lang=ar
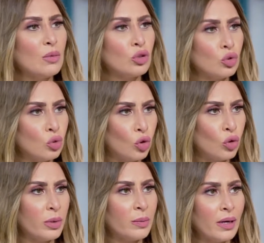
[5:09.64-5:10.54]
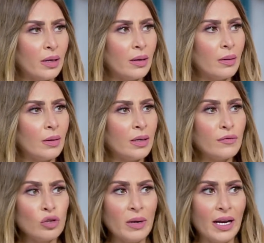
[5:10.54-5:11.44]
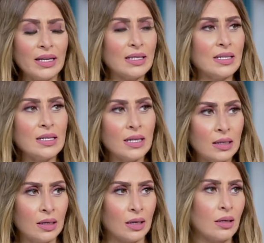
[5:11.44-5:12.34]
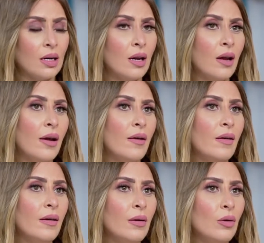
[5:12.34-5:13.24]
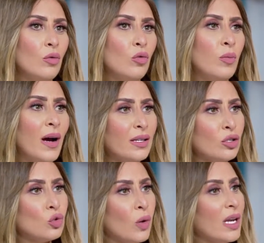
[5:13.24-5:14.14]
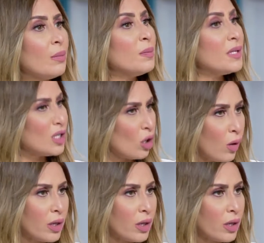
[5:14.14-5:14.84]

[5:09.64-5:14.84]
مشروعه بيبقى نفسه يعمل حاجات كتير جدا آه وبعد شويه بيبتدي هو